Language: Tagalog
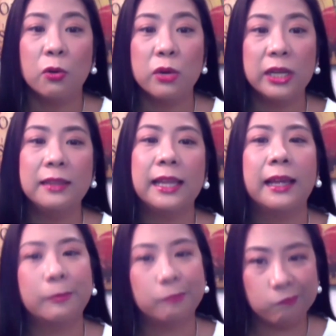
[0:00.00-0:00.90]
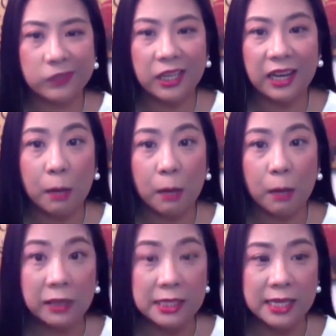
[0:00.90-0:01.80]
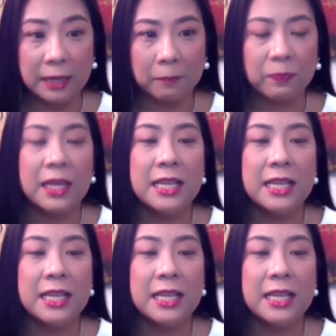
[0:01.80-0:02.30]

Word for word: Kung hindi, kailangan mo mag-isip.